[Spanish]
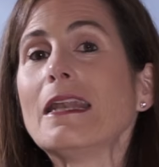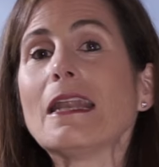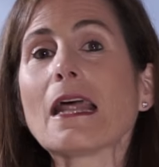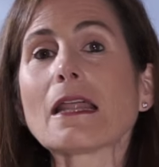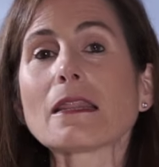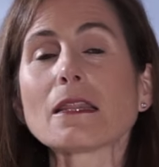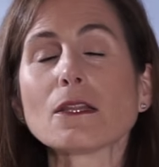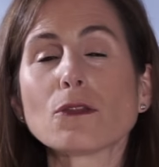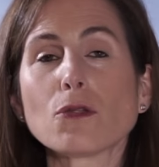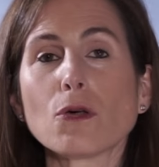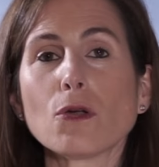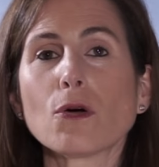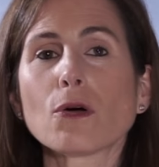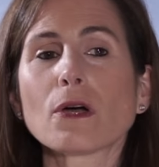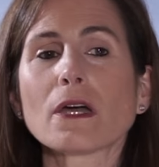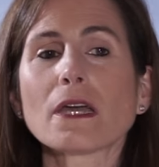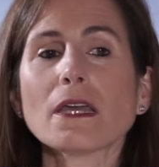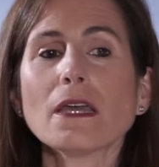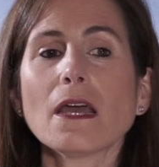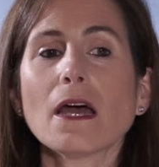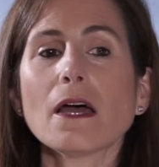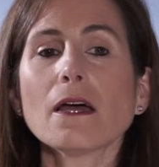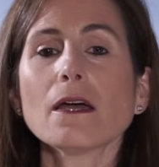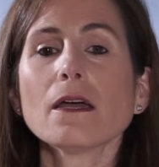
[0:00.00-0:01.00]
La
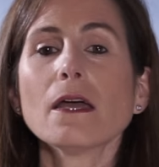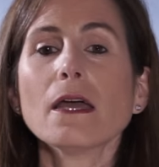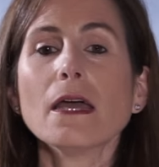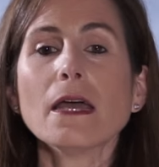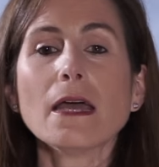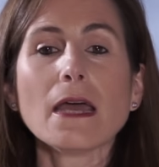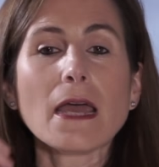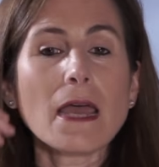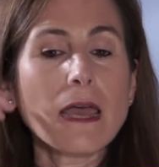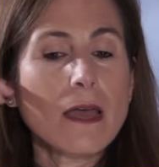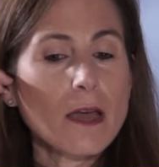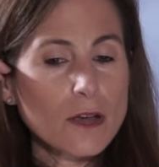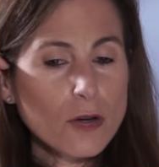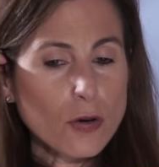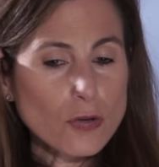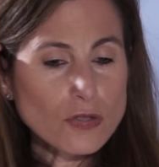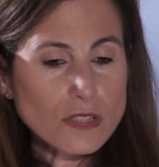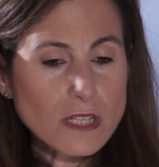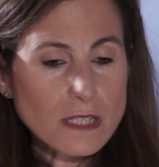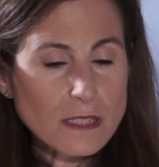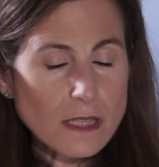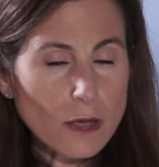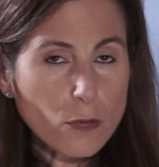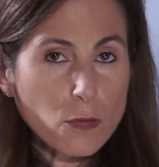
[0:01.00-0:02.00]
citología eh,
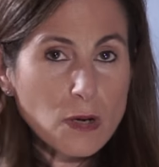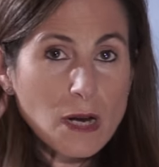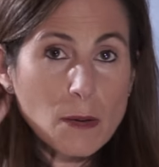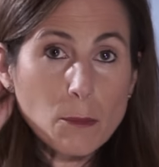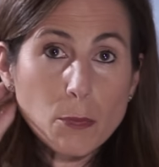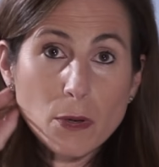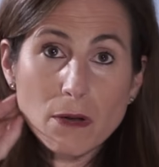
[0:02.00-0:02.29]
consiste en una